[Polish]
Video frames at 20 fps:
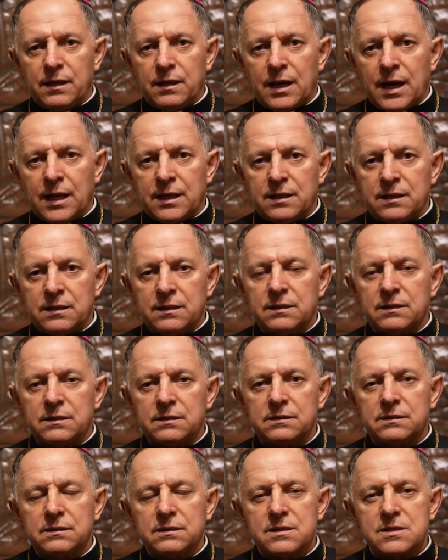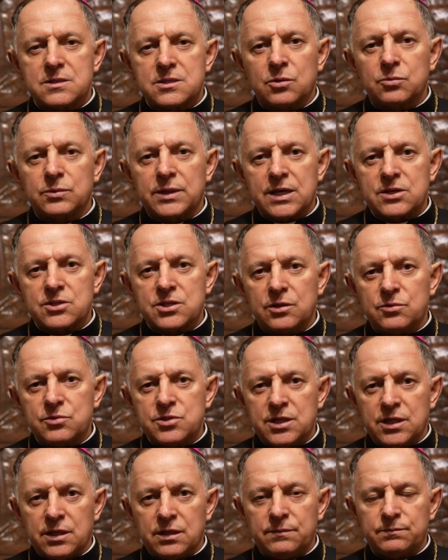Ale są także
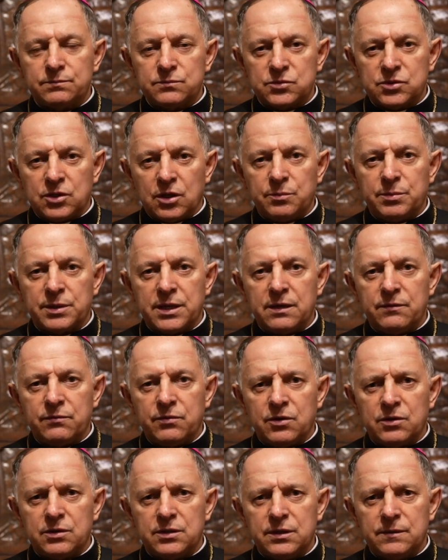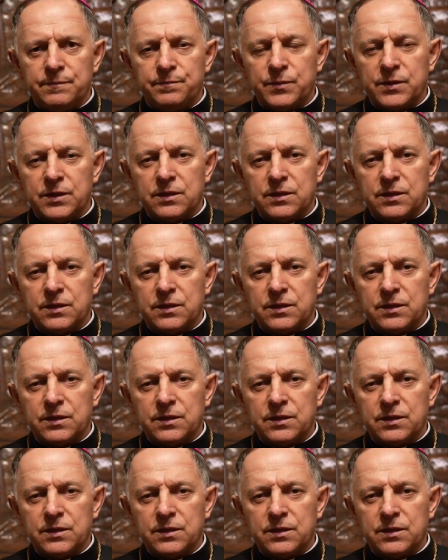ludzie dobrej woli,